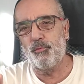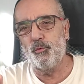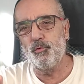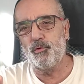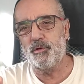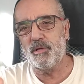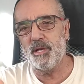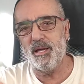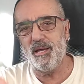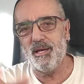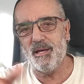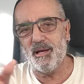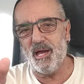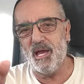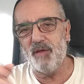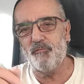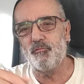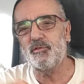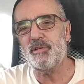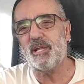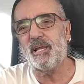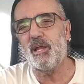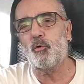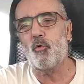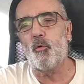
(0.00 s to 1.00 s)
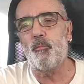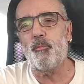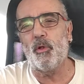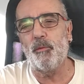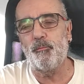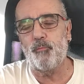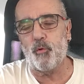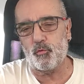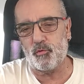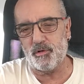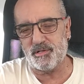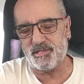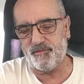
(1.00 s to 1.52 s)
plus tard et vous allez comprendre
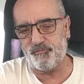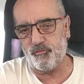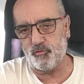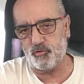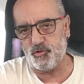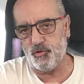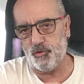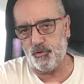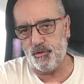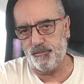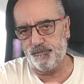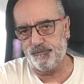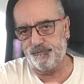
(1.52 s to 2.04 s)
pourquoi ça fonctionne.